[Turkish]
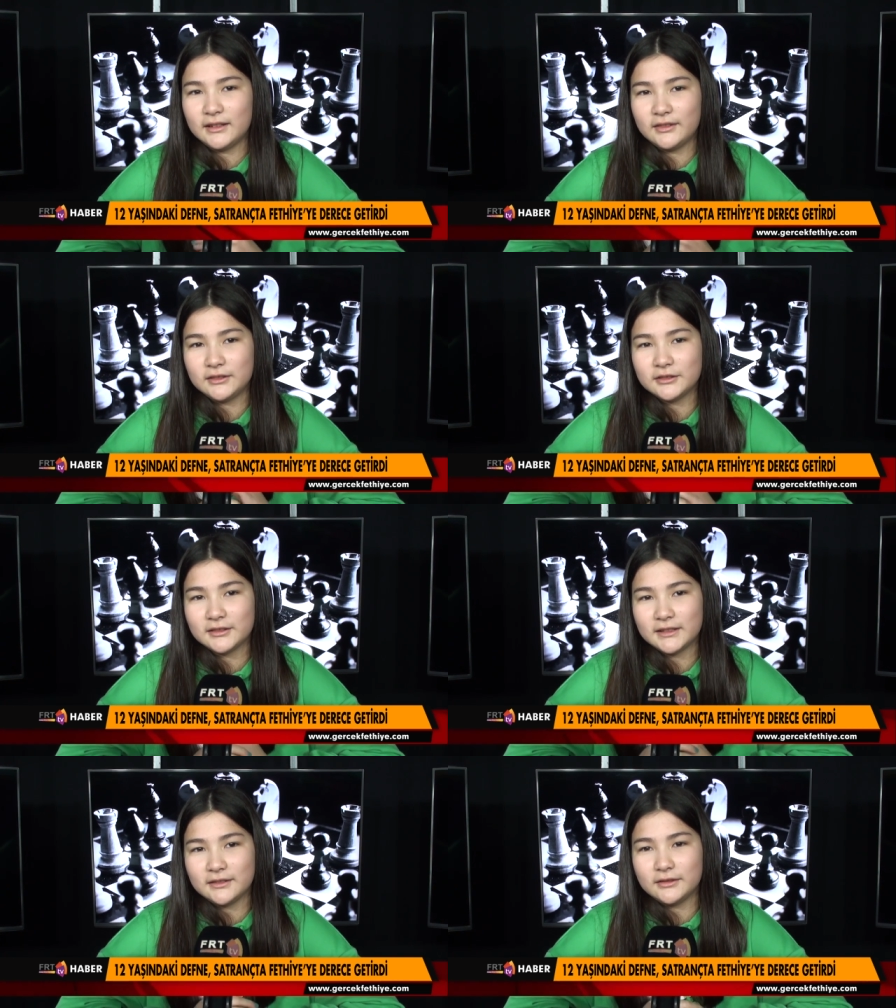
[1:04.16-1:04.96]
Evet
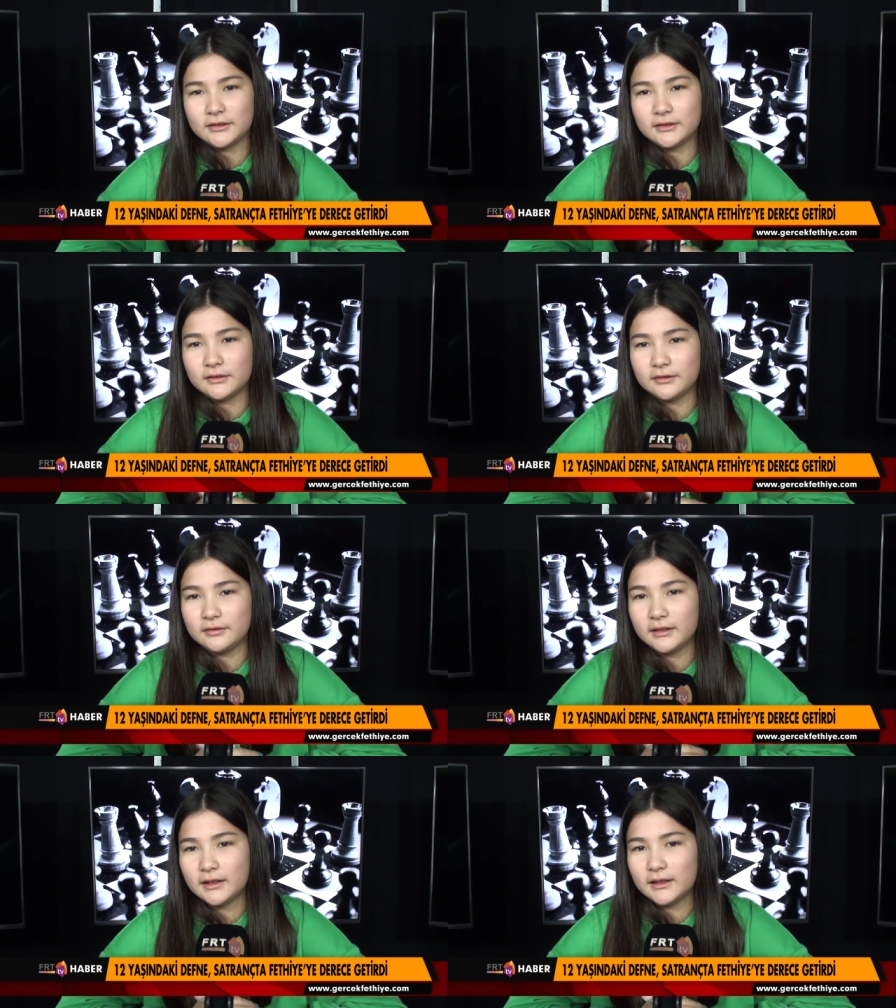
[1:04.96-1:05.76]
çok seviyorum.
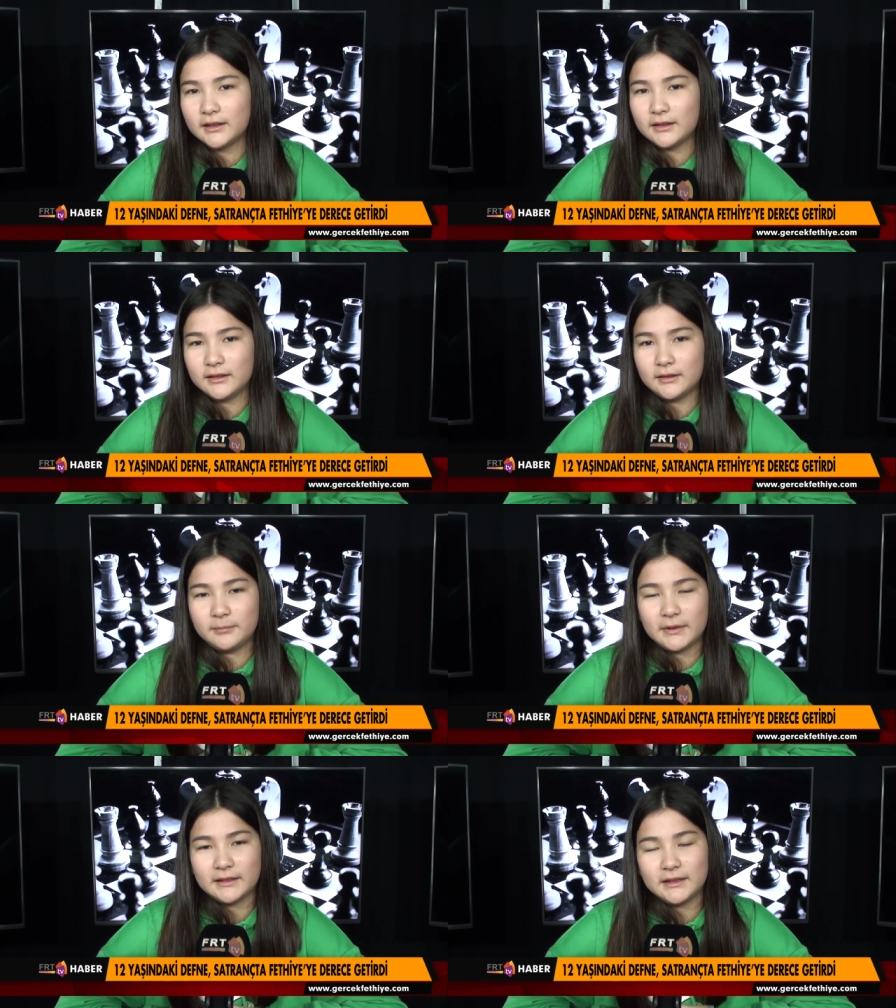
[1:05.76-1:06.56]
Ee,
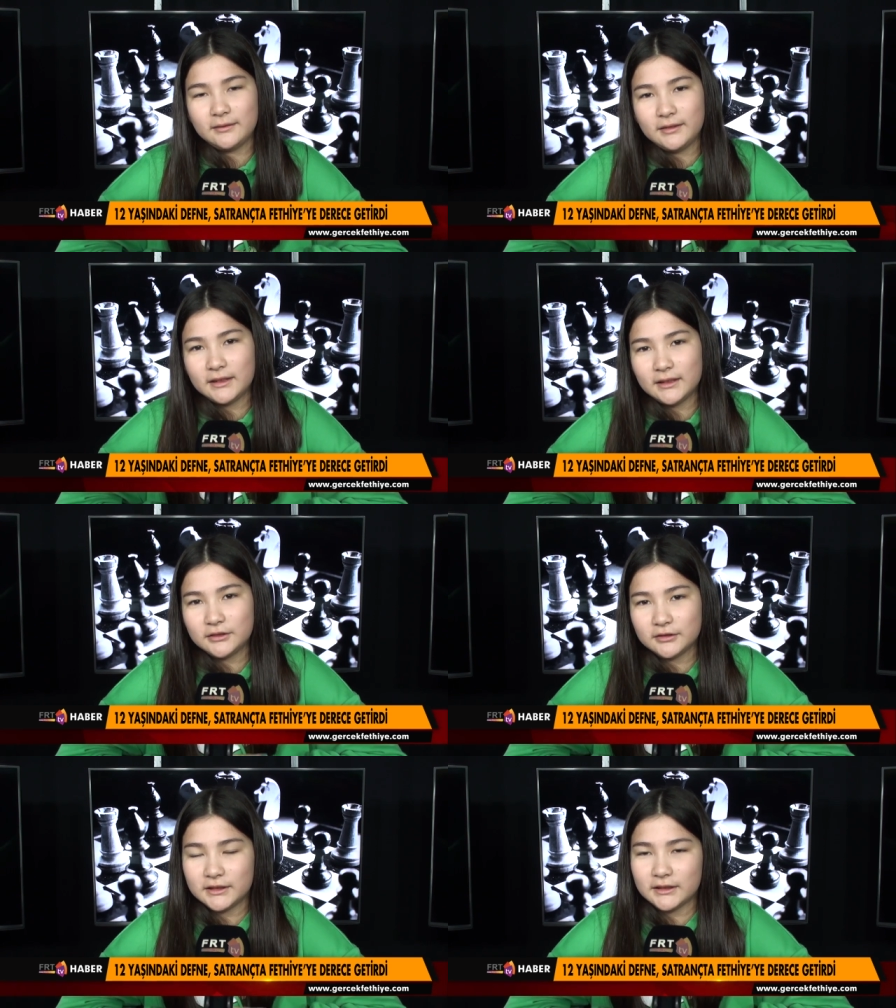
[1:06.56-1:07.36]
pandemide
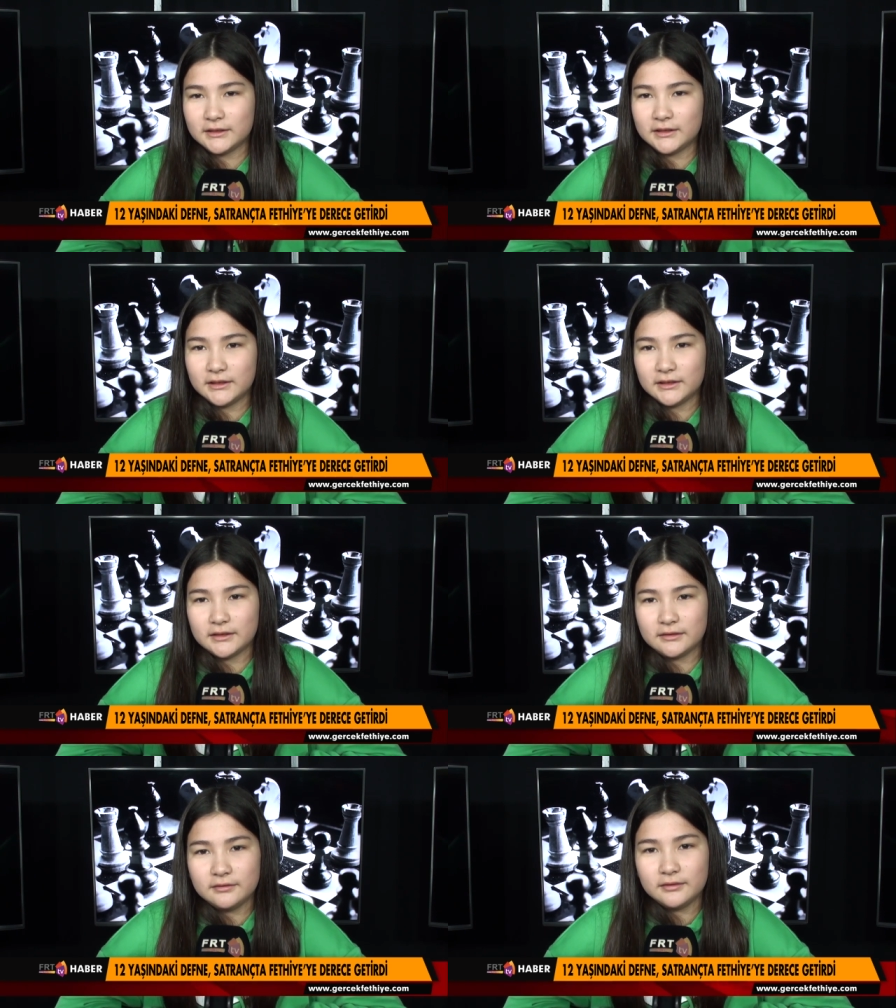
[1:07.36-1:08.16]
çok
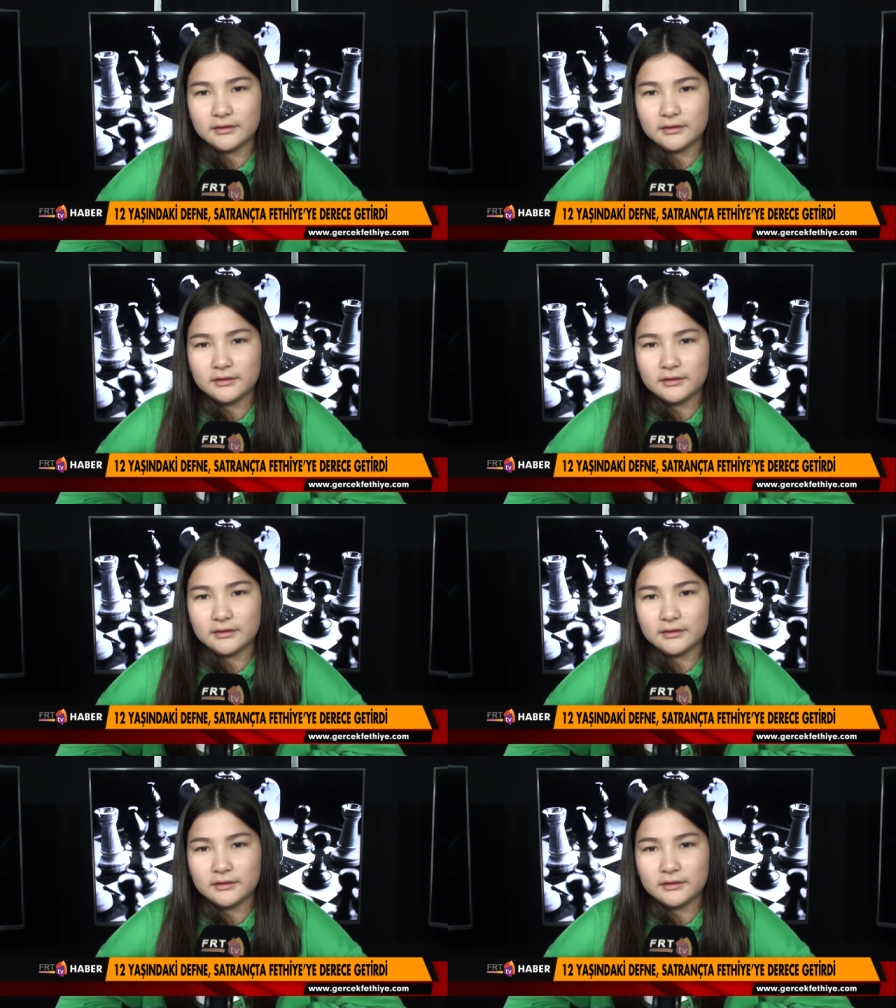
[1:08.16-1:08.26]
çalıştım.